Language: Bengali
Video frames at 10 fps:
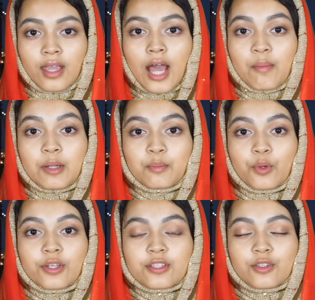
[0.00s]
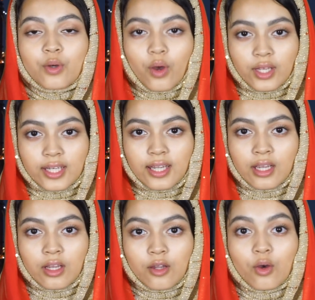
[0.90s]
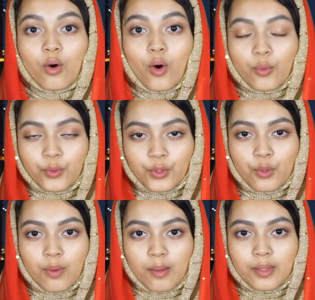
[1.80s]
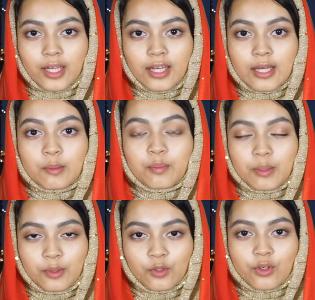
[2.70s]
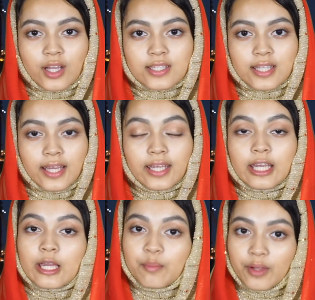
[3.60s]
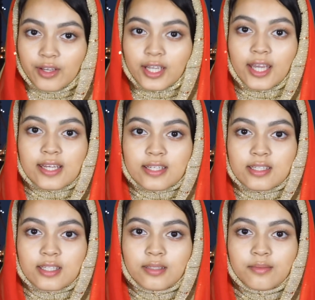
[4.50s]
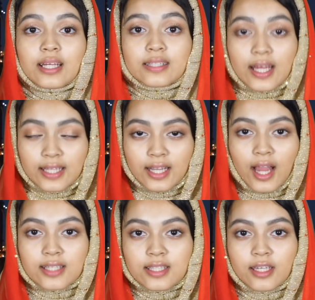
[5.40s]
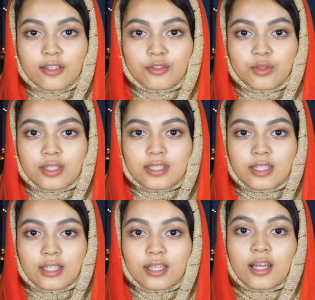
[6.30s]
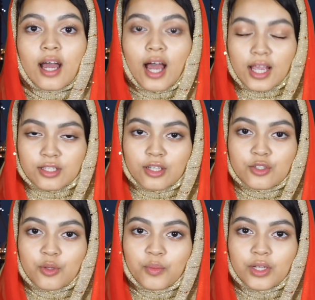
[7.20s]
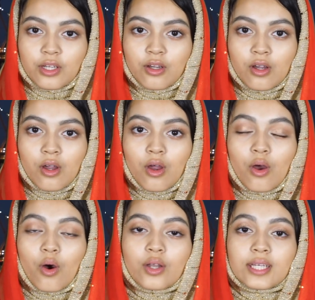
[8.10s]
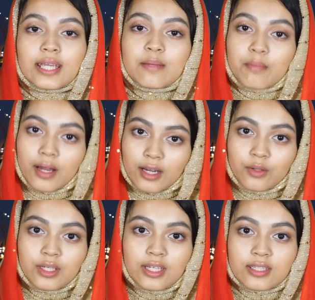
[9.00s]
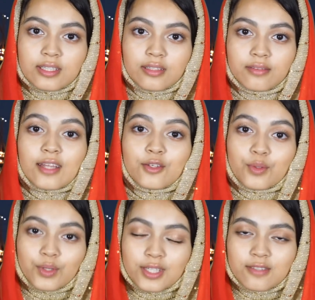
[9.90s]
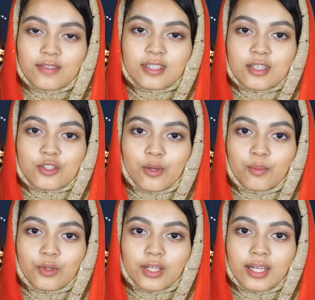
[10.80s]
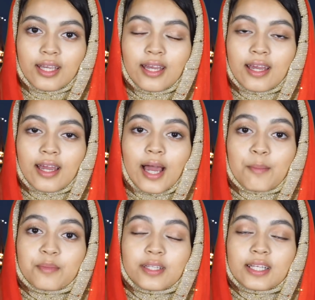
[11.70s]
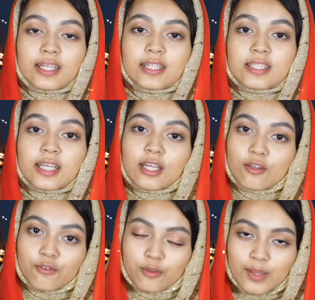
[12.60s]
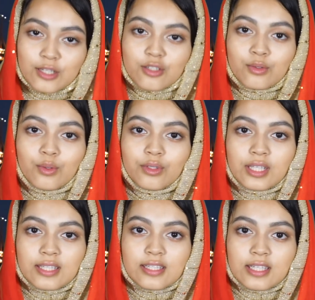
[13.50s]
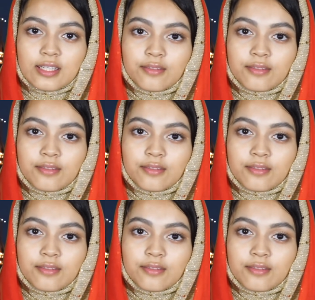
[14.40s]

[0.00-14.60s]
আমার পরিচিত অনেকেই অবৈধভাবে বিভিন্ন রাস্তায় আমেরিকায় এসেছেন তাদের কাছ থেকে শুনেছি আসার সময় অনেকেই মারাও গিয়েছেন টুরিস্ট ভিসা সম্পর্কে আপনাদেরকে যে ইনফরমেশনগুলো দিচ্ছি